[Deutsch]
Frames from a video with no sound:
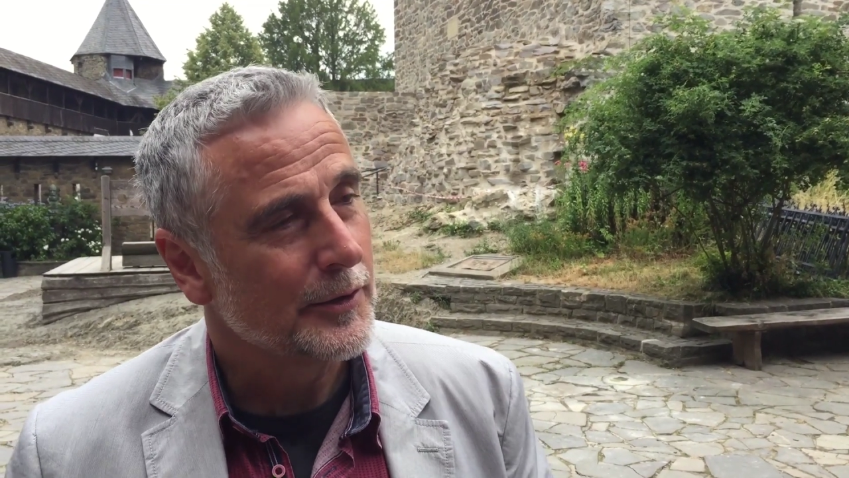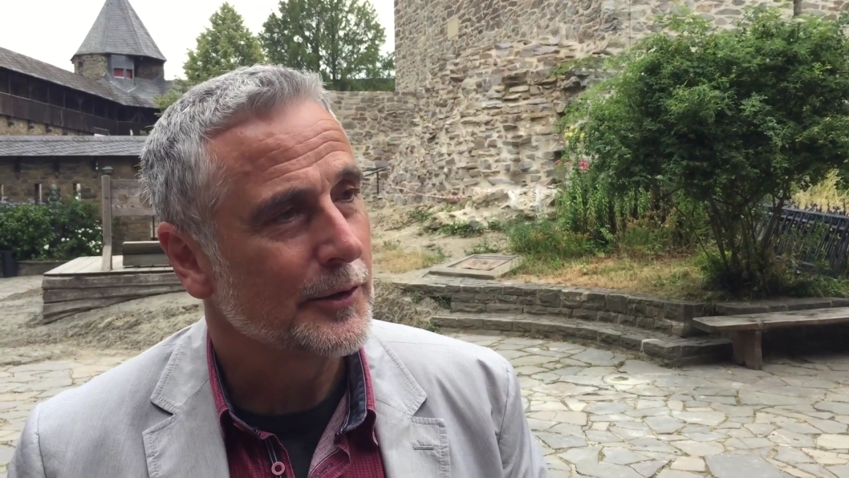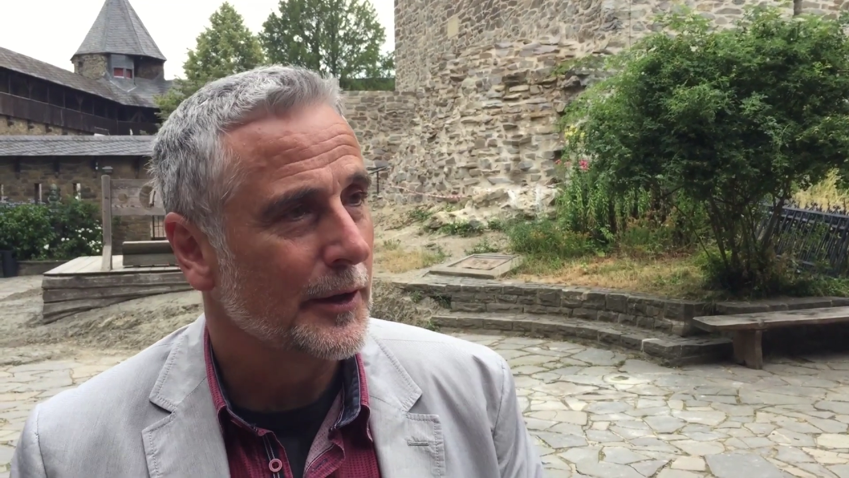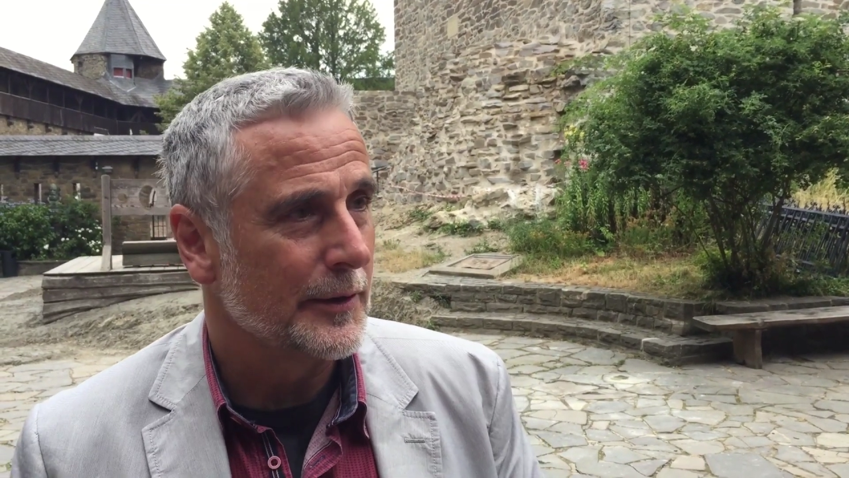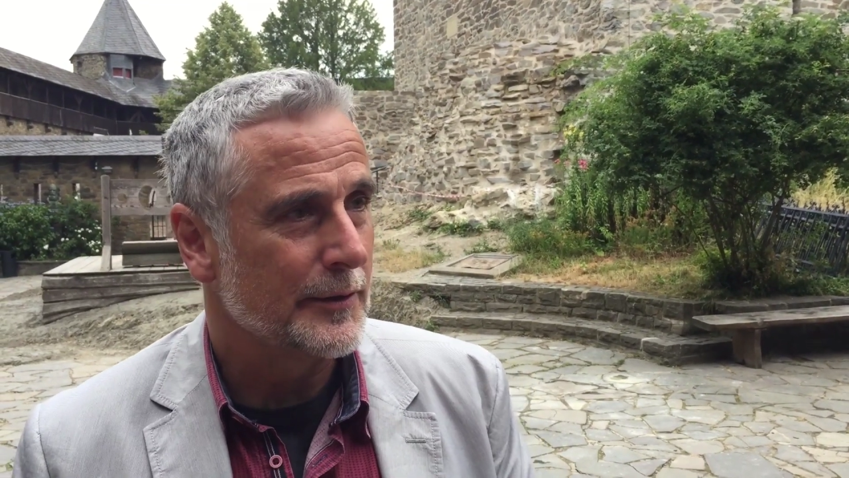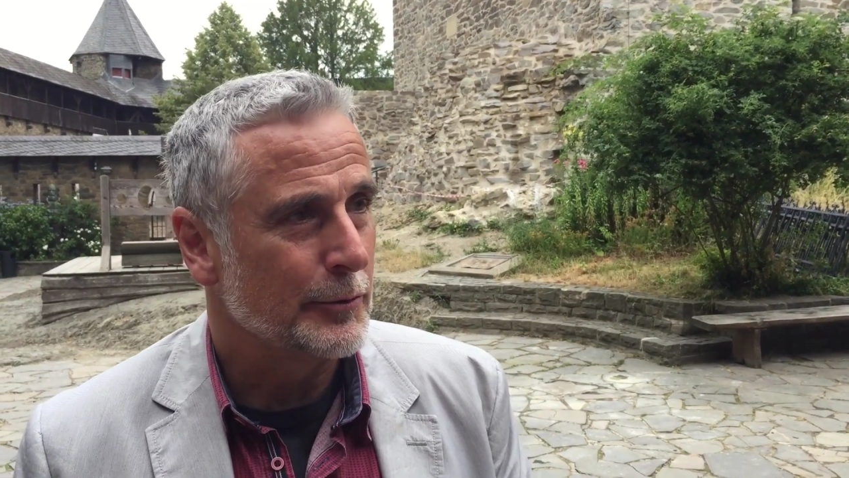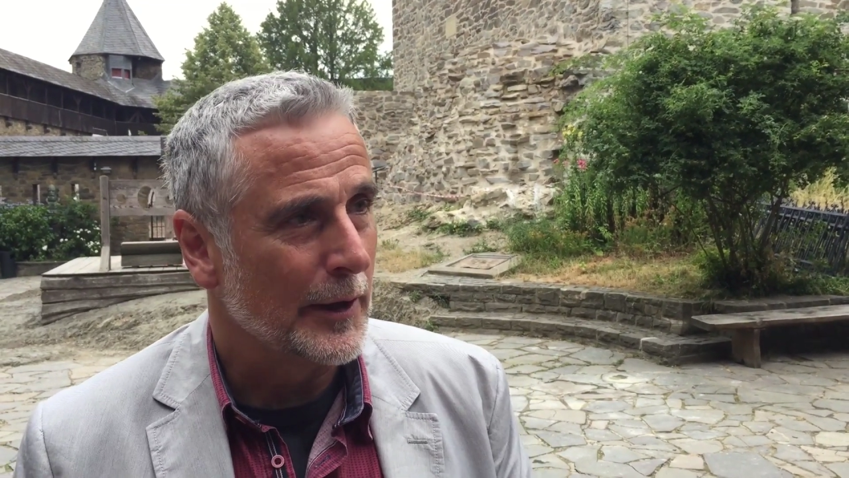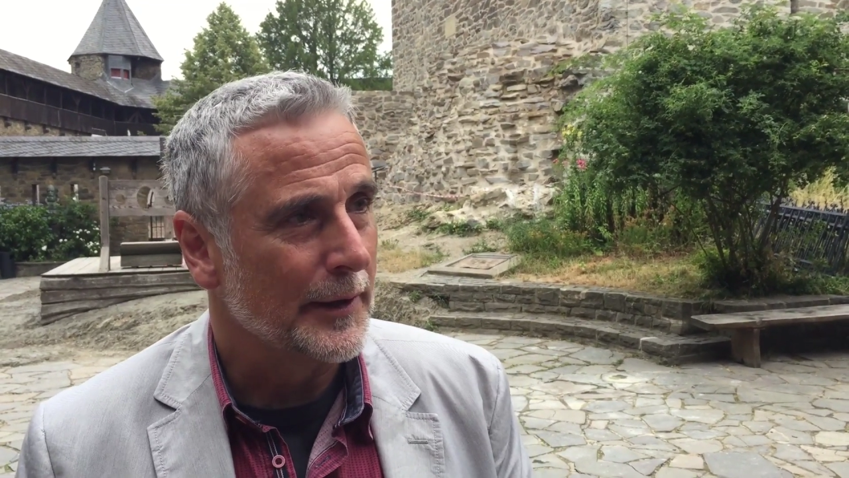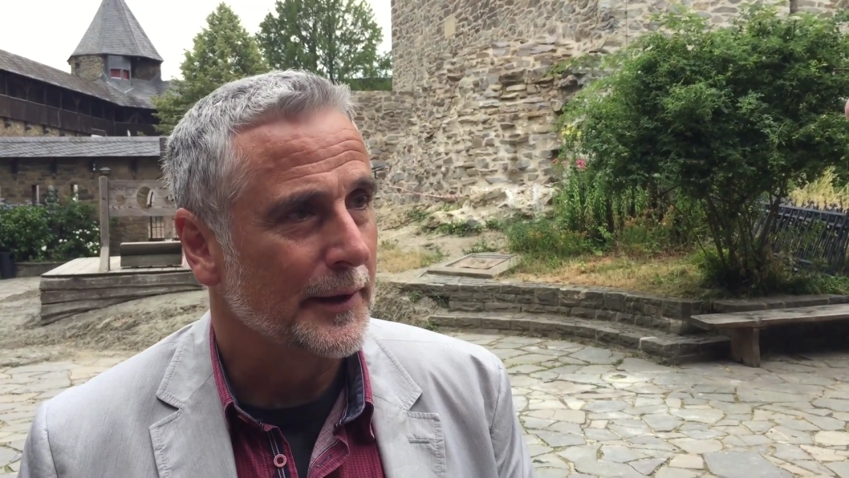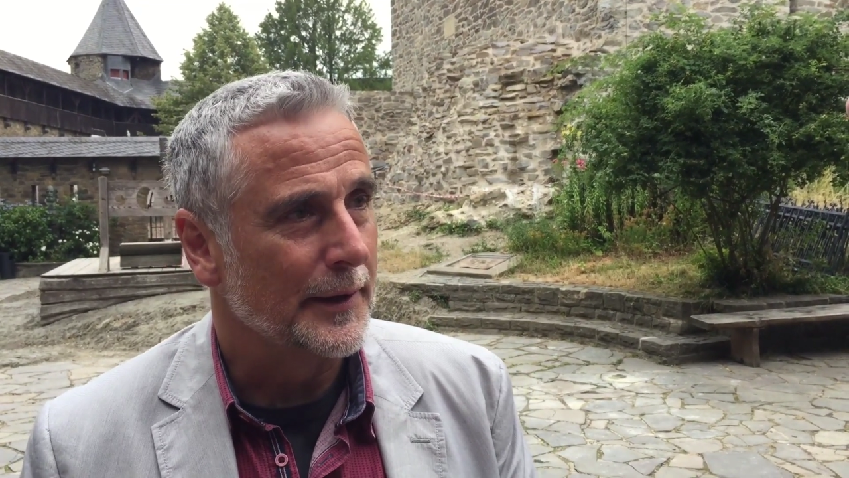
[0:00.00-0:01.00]
sondern für
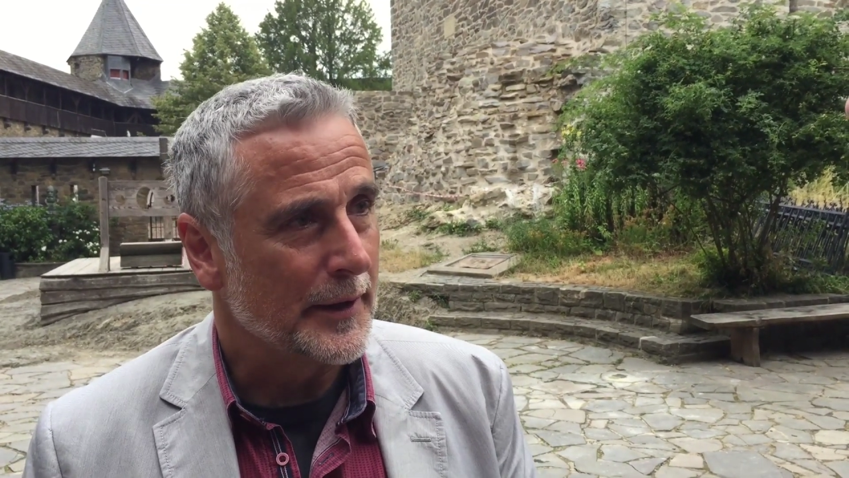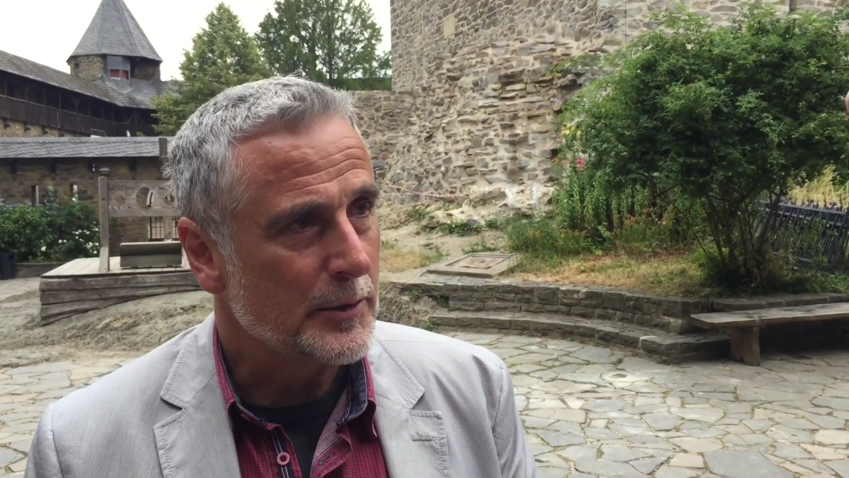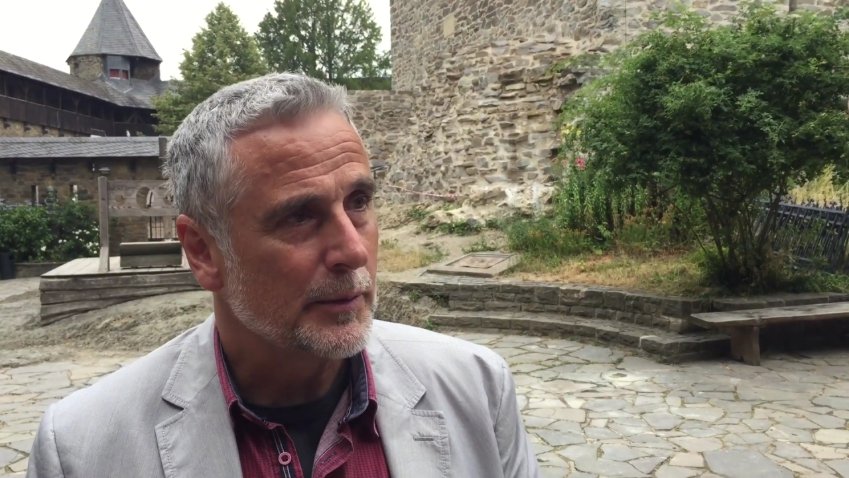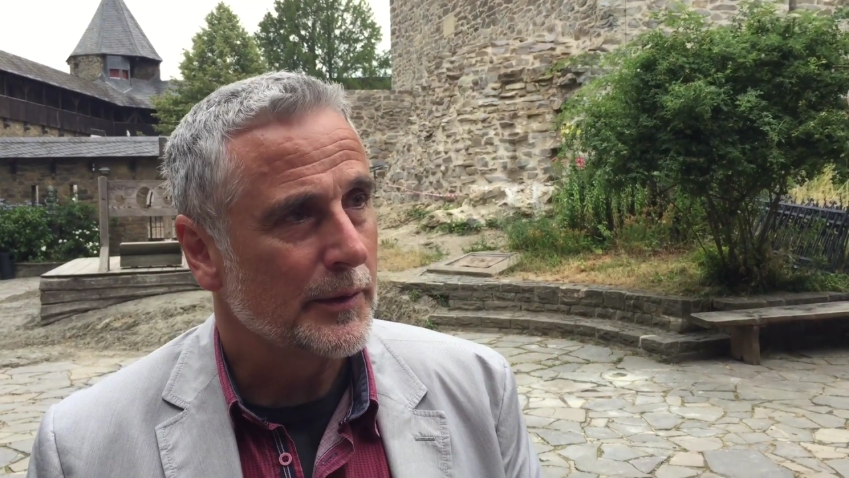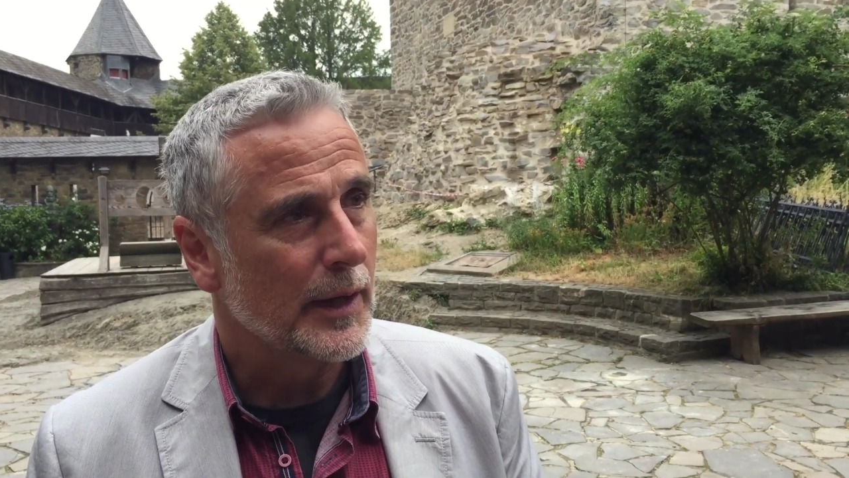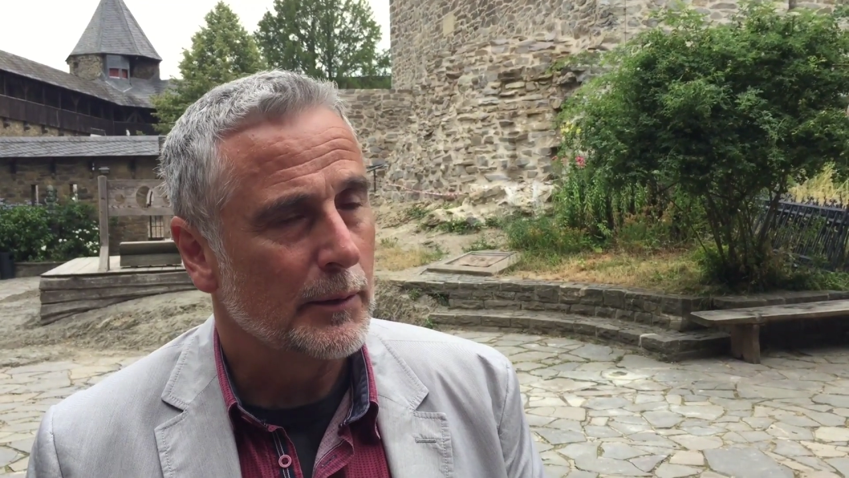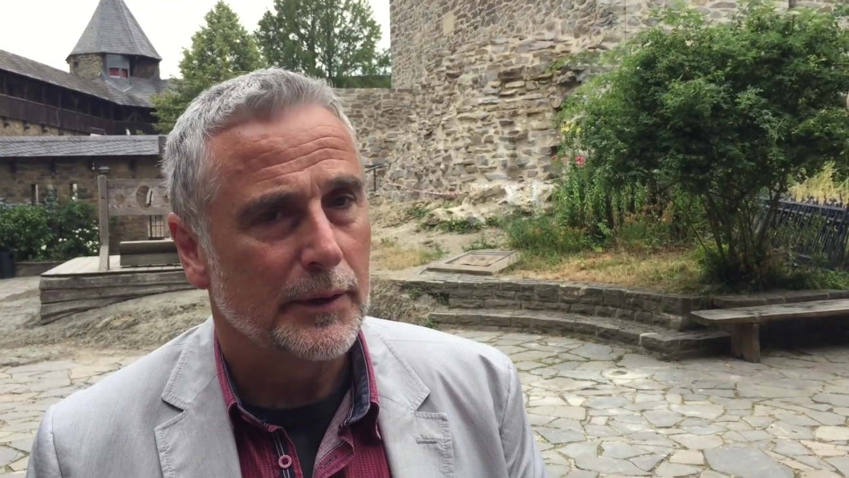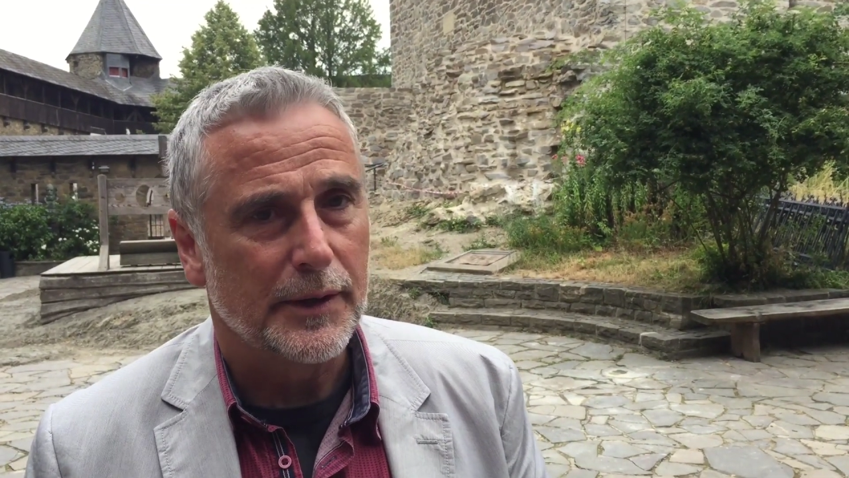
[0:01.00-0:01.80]
alle drei Netzbetreiber.